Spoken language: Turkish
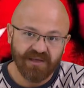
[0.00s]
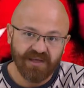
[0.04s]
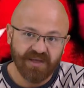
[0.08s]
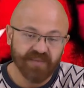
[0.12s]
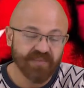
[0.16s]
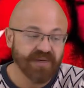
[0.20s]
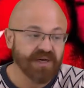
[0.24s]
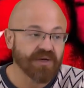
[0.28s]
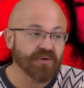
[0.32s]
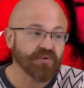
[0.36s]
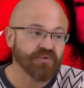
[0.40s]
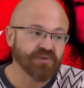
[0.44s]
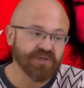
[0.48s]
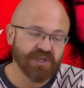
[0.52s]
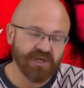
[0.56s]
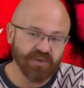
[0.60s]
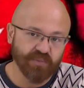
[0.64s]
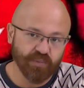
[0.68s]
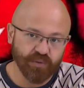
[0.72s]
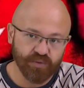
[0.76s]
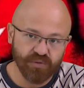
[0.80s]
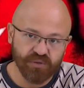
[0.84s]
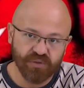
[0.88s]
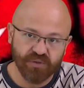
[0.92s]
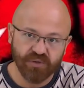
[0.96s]
E ben onlara
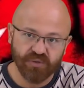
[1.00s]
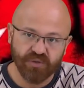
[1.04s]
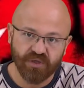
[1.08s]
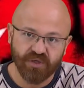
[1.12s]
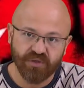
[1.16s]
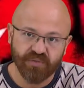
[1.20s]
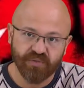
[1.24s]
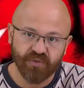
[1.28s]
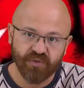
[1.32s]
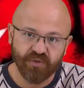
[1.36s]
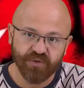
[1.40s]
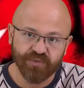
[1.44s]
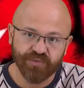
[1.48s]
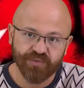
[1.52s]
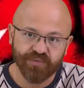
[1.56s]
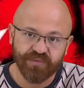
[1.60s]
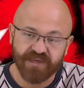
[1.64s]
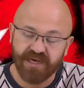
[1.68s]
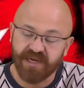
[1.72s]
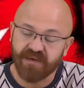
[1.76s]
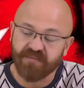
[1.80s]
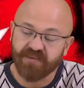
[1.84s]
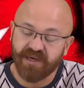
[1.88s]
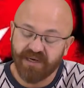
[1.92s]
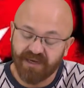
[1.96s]
posta koyabiliyor muyum?
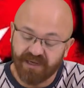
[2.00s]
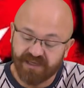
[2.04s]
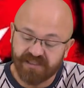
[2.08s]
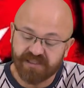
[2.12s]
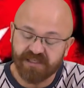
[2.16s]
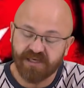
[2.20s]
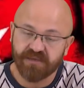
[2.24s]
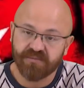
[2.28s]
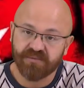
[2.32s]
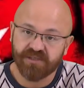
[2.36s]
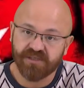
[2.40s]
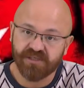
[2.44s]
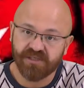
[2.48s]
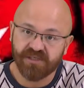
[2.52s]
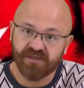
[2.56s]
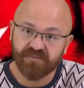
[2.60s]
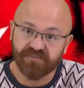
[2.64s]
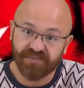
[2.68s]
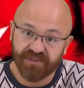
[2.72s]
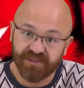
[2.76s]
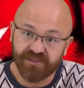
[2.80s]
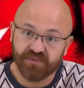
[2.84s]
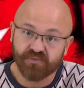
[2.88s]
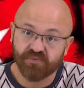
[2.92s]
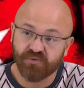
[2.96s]
Yani ben Azerbaycan'ın
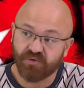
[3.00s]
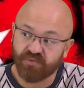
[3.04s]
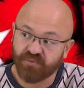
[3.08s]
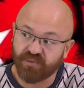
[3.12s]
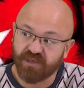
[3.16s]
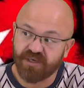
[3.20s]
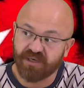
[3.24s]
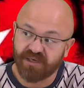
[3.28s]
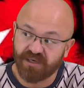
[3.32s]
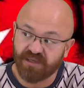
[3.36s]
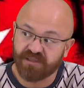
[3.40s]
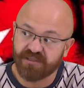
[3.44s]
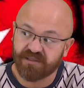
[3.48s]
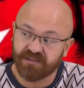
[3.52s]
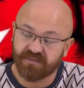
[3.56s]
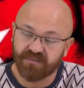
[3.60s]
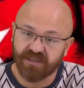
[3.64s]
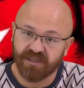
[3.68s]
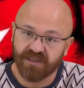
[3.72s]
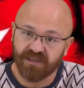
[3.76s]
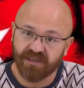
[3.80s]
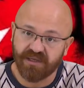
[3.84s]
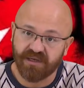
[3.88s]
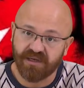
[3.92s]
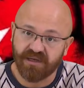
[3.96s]
pres koymaya kalktığım
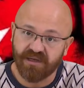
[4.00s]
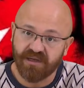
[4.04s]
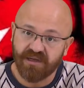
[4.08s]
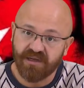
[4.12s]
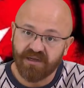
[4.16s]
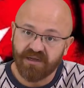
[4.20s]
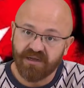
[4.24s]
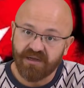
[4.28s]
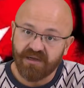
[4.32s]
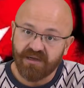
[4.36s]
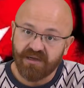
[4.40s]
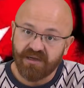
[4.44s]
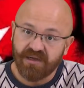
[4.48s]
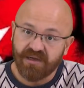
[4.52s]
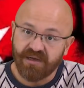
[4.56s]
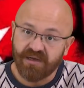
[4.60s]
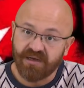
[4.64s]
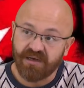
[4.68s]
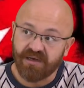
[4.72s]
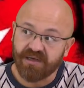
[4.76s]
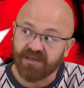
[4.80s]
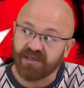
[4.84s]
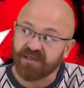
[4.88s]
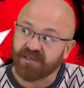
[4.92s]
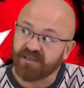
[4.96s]
anda
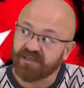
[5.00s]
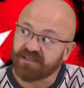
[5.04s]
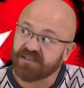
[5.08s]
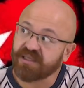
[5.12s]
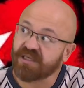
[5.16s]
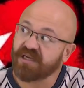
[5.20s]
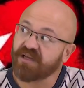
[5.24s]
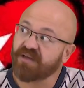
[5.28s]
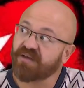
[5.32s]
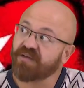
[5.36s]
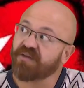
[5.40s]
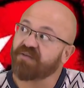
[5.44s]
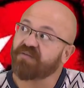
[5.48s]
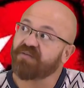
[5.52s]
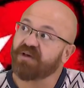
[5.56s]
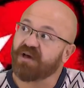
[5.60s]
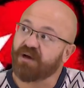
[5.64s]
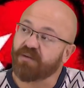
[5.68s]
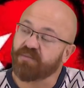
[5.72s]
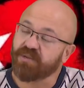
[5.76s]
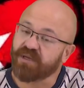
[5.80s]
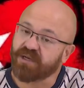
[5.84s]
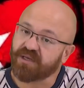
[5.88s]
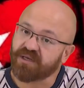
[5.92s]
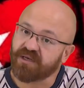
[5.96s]
e, İngiltere ve
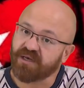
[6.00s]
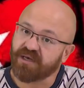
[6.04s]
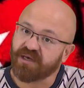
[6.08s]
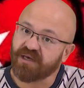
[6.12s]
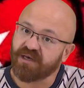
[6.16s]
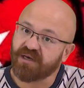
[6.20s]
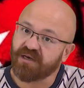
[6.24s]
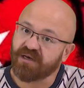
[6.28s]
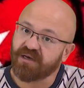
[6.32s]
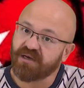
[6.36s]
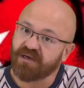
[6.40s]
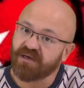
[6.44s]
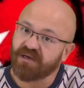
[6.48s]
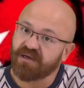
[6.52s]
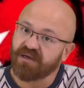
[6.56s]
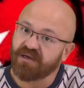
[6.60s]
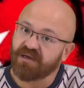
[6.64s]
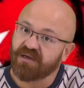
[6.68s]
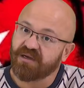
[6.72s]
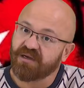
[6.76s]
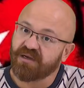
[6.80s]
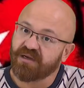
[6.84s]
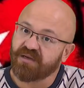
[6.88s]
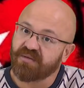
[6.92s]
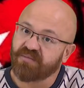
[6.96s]
Amerika'ya
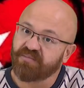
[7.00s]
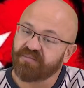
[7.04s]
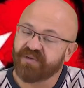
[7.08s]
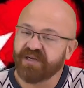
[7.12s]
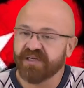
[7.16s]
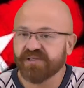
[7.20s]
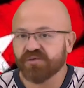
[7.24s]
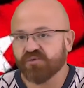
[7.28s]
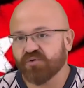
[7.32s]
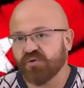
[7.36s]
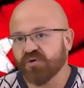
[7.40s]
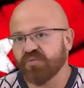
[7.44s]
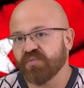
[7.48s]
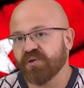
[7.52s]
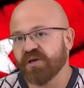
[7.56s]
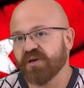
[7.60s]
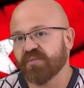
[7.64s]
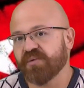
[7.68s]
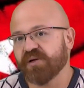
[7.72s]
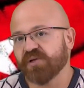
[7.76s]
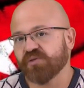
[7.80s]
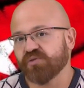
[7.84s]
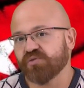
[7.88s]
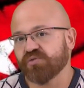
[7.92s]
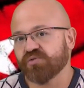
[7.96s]
pres
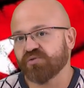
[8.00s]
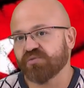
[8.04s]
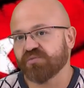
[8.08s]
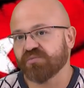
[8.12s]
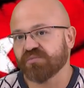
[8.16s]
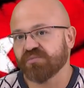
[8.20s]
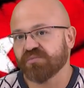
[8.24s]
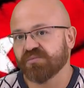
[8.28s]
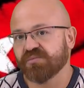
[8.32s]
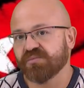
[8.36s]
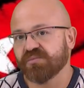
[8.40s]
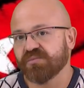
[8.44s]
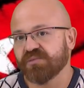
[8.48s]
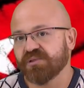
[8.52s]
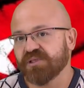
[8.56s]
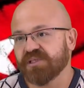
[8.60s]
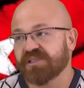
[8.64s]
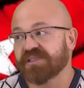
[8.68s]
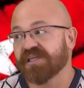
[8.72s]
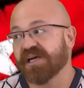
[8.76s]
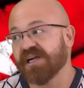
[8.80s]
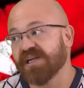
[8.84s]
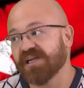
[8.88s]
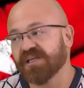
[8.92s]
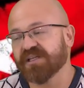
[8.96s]
koymaya başlıyorum.
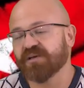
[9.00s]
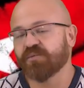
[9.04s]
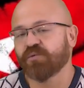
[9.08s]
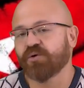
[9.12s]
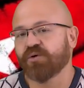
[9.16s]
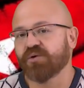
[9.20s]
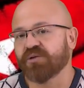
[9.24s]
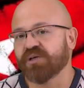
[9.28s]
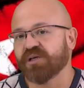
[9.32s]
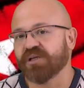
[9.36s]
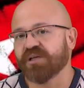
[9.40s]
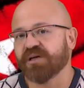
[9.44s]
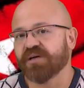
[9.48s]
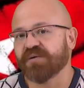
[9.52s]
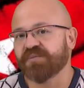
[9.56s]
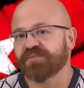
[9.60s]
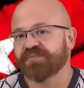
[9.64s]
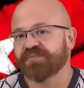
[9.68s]
İtalya da bölgede.